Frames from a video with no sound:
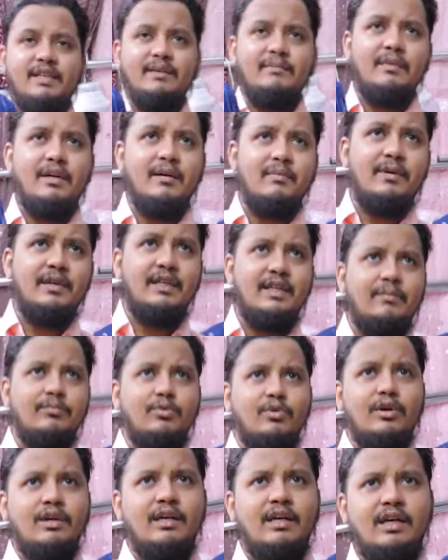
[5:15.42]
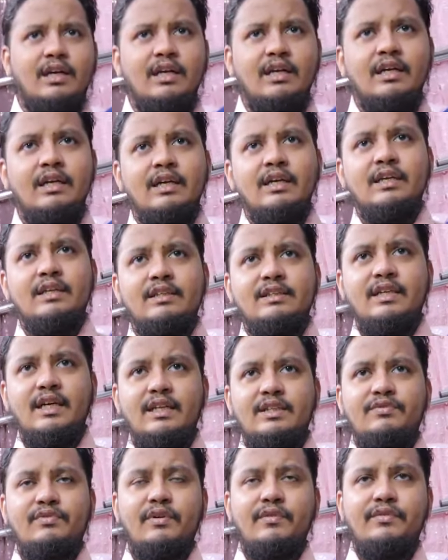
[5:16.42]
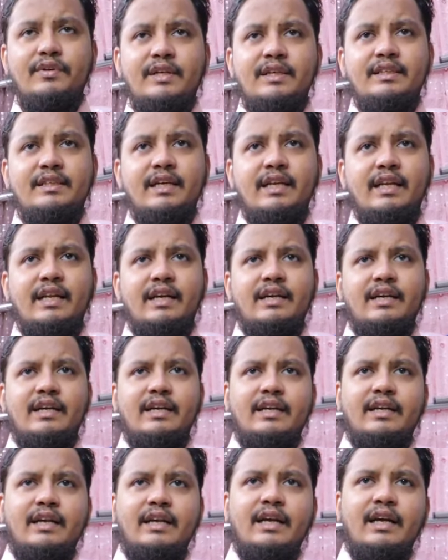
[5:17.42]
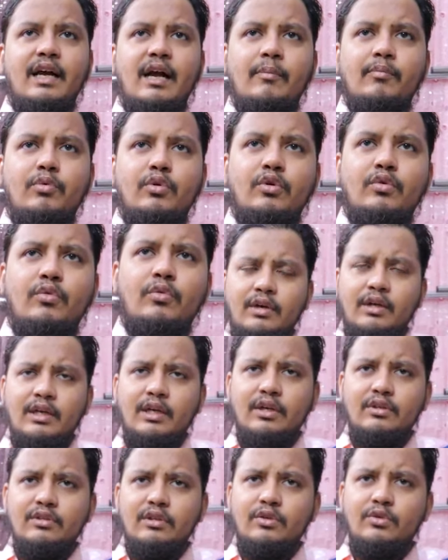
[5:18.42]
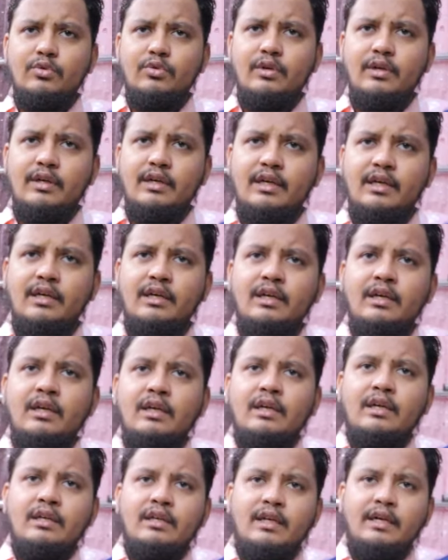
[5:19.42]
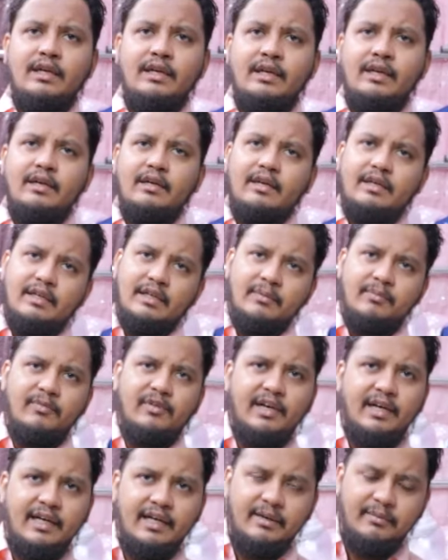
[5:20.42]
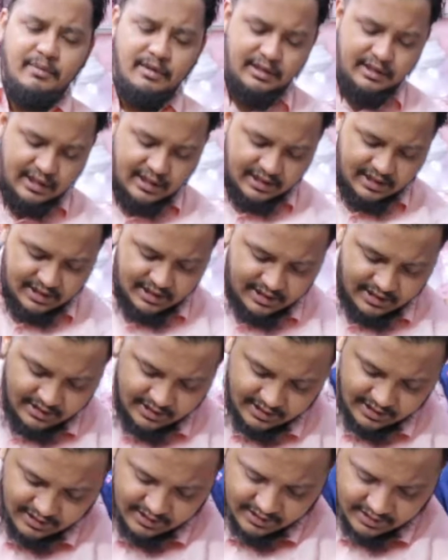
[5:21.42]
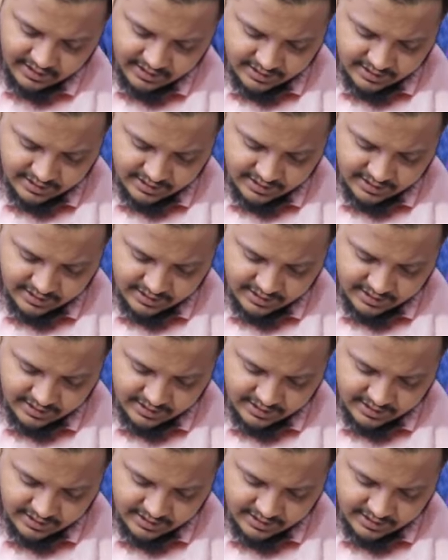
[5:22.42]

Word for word: सर मेरे पास आपको है ना सिक्स फिफ्टी से लेकर के आपको वन थाउजेंड टू हंड्रेड थर्टीन हंड्रेड तक वेरायटी मिल जाएगी बहुत